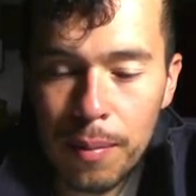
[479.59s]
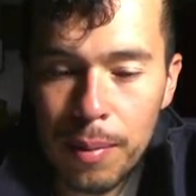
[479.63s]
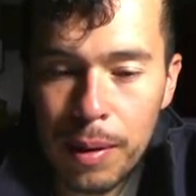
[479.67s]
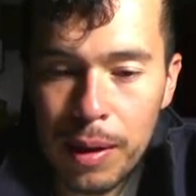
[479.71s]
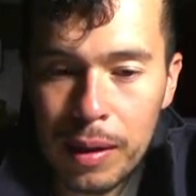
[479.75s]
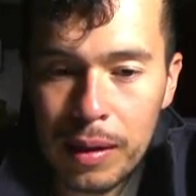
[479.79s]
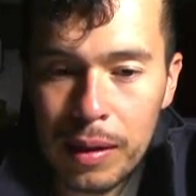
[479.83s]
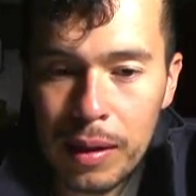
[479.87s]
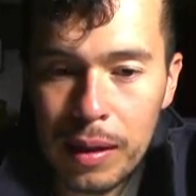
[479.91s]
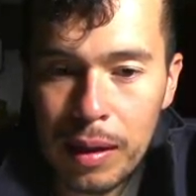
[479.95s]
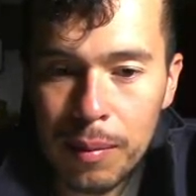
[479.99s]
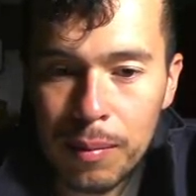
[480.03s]

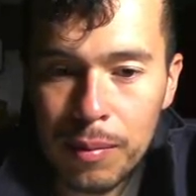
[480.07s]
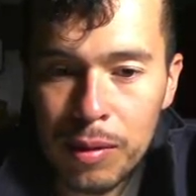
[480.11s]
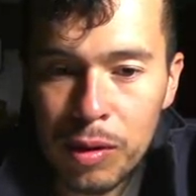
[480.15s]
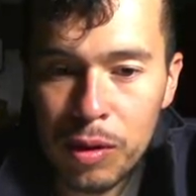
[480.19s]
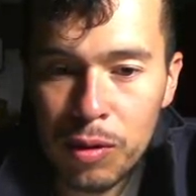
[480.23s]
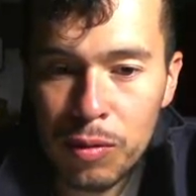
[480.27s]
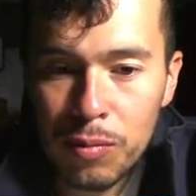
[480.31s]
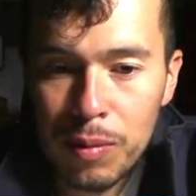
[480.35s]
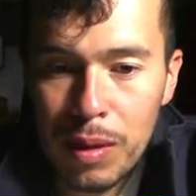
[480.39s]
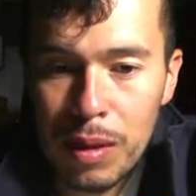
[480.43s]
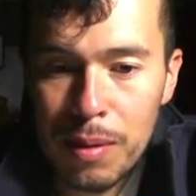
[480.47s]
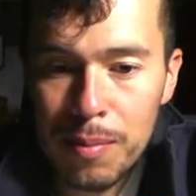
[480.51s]

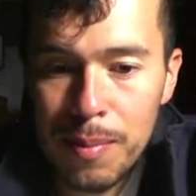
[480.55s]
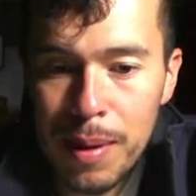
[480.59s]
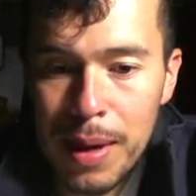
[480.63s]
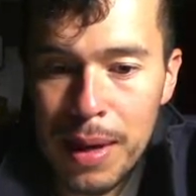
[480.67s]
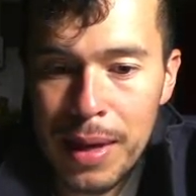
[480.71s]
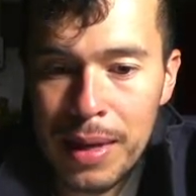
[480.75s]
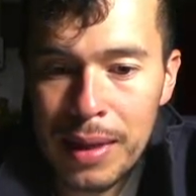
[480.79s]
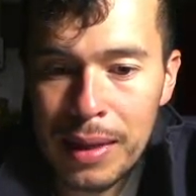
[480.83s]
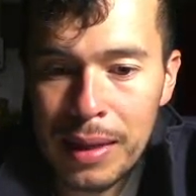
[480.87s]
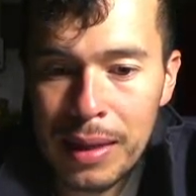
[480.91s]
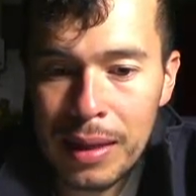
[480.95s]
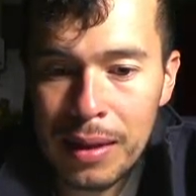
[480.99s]
prácticamente
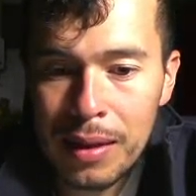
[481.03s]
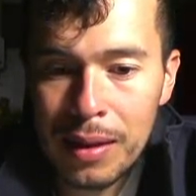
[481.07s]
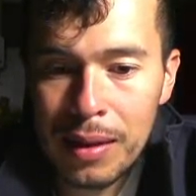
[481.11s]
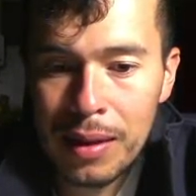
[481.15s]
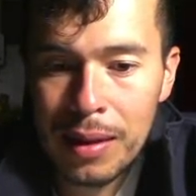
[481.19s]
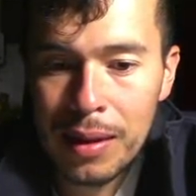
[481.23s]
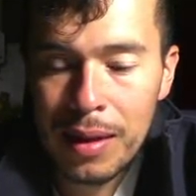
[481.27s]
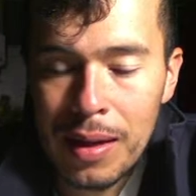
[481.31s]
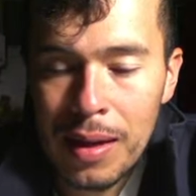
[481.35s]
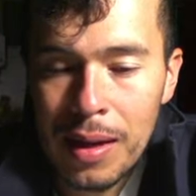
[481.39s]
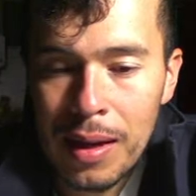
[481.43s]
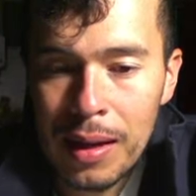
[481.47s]
2020,
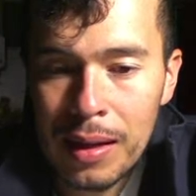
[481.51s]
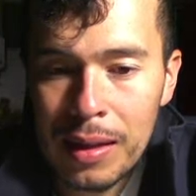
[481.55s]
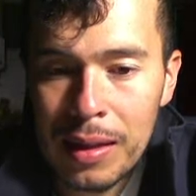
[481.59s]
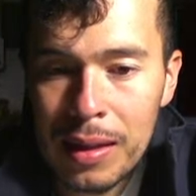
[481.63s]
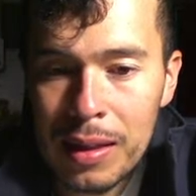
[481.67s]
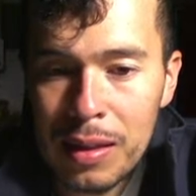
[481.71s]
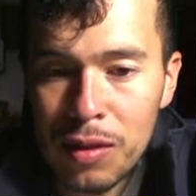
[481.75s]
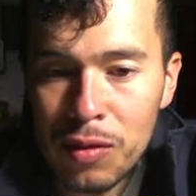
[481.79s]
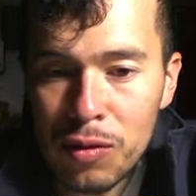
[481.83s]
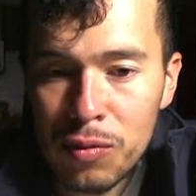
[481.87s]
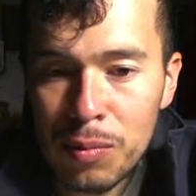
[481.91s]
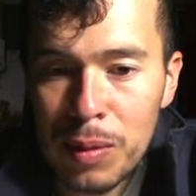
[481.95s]

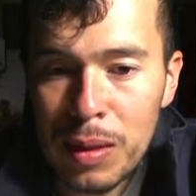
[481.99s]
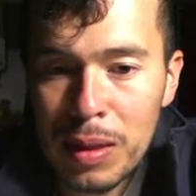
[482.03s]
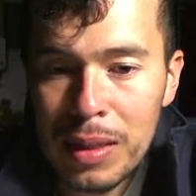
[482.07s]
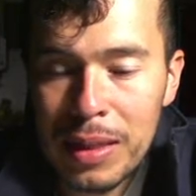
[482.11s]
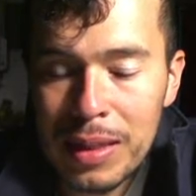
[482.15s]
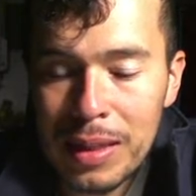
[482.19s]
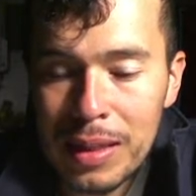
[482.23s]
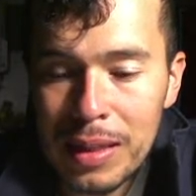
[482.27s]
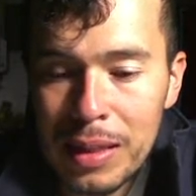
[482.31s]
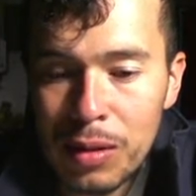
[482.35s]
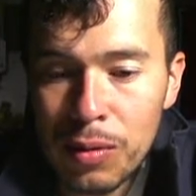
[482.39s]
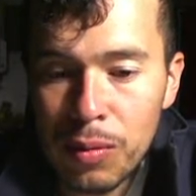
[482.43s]
aquí
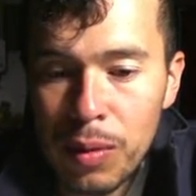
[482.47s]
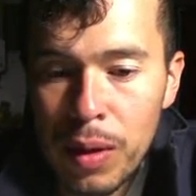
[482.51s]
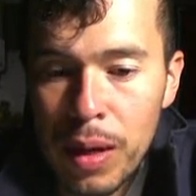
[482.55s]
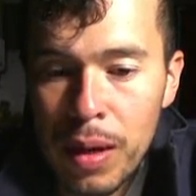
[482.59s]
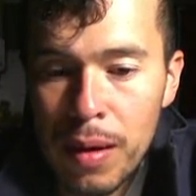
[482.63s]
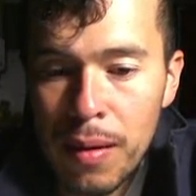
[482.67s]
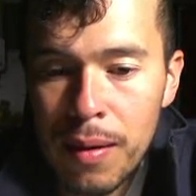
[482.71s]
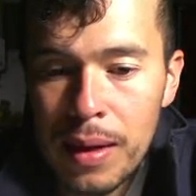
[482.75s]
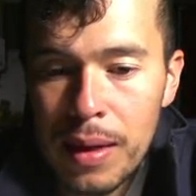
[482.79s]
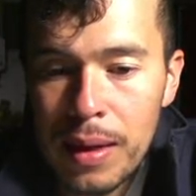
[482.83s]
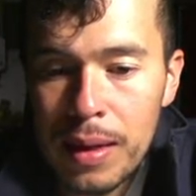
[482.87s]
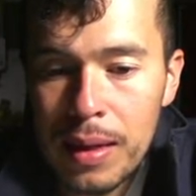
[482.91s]

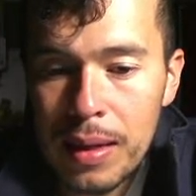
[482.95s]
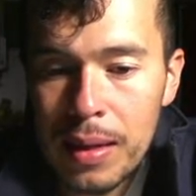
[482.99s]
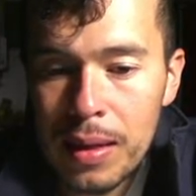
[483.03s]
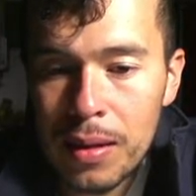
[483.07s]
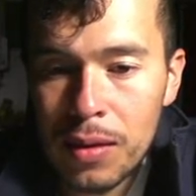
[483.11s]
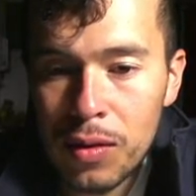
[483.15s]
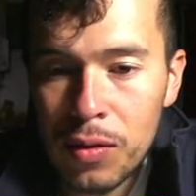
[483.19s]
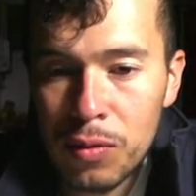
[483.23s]
2019.